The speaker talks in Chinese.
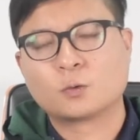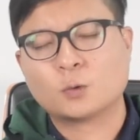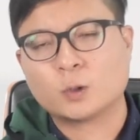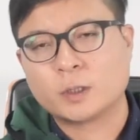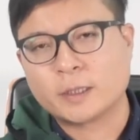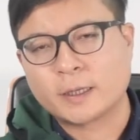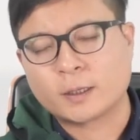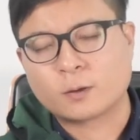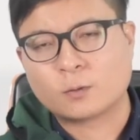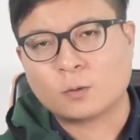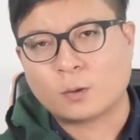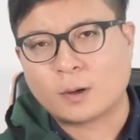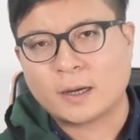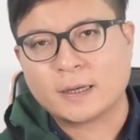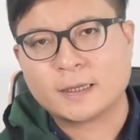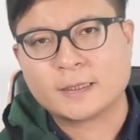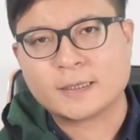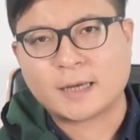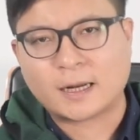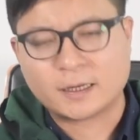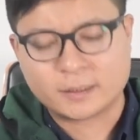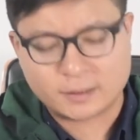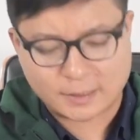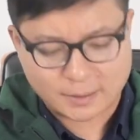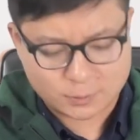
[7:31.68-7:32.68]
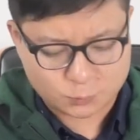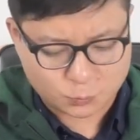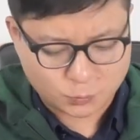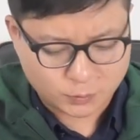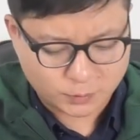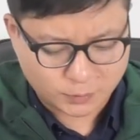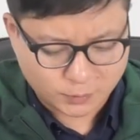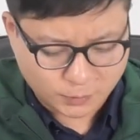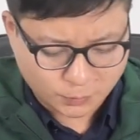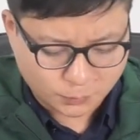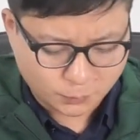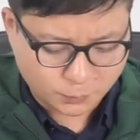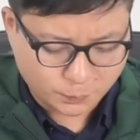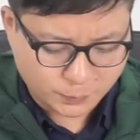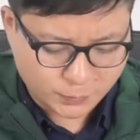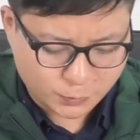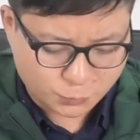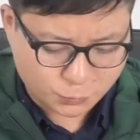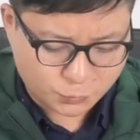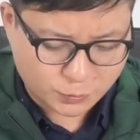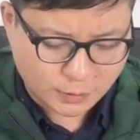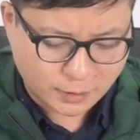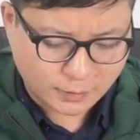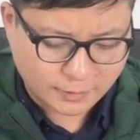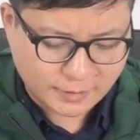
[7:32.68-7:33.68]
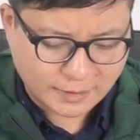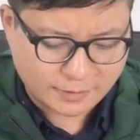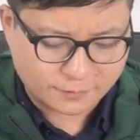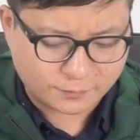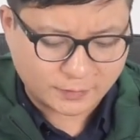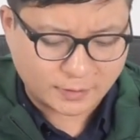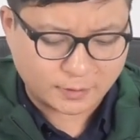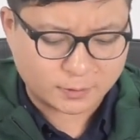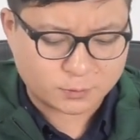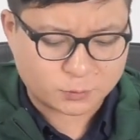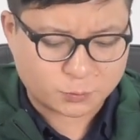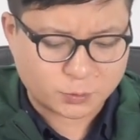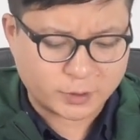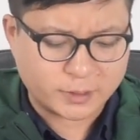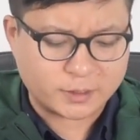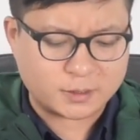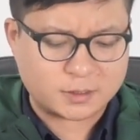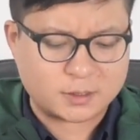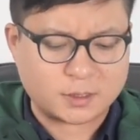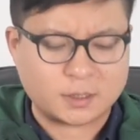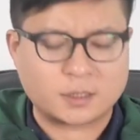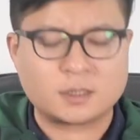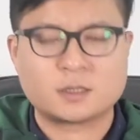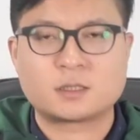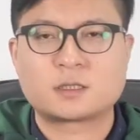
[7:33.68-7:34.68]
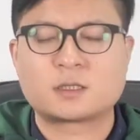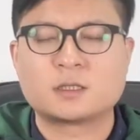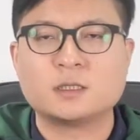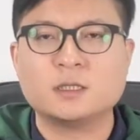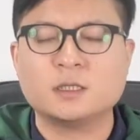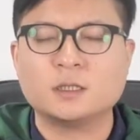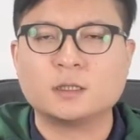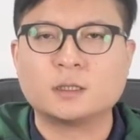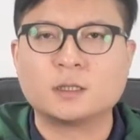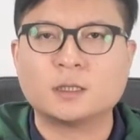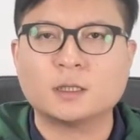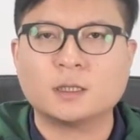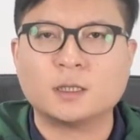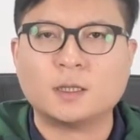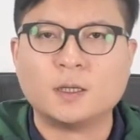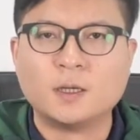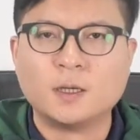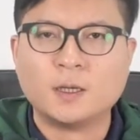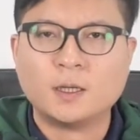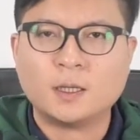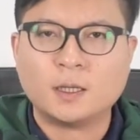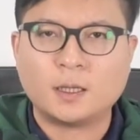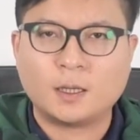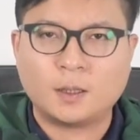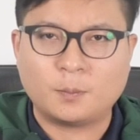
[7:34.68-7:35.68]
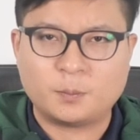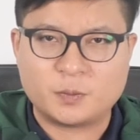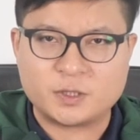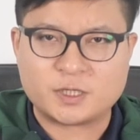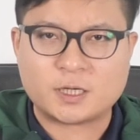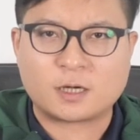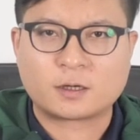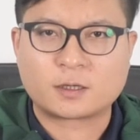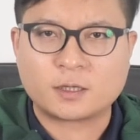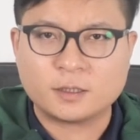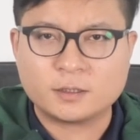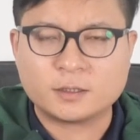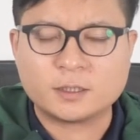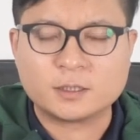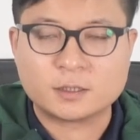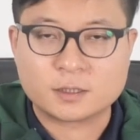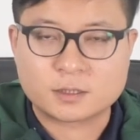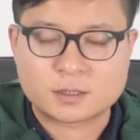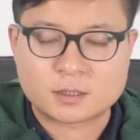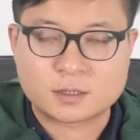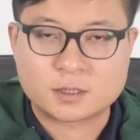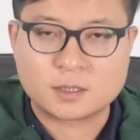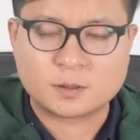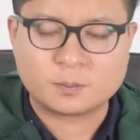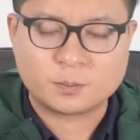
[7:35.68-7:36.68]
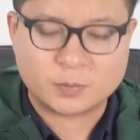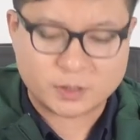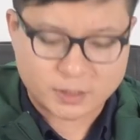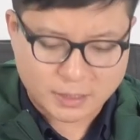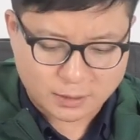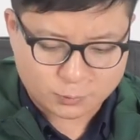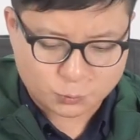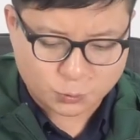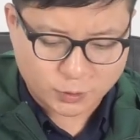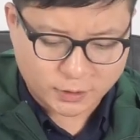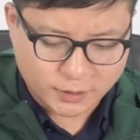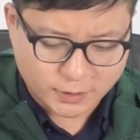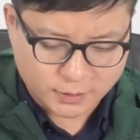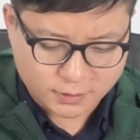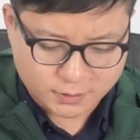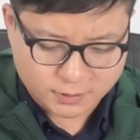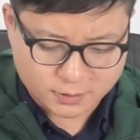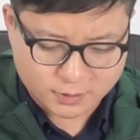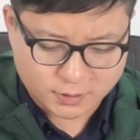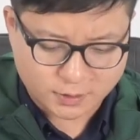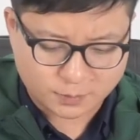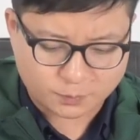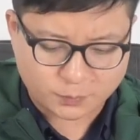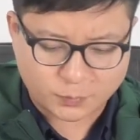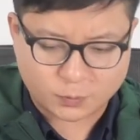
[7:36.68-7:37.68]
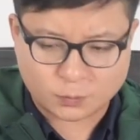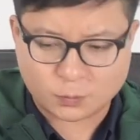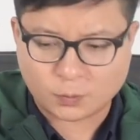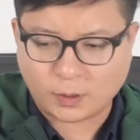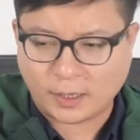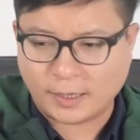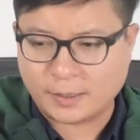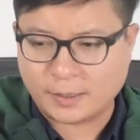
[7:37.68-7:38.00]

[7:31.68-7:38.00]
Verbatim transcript: 国内国外的压力来说都必须要开放，所以这个是一个呃比较肯定的事情，比较确定的事情。比如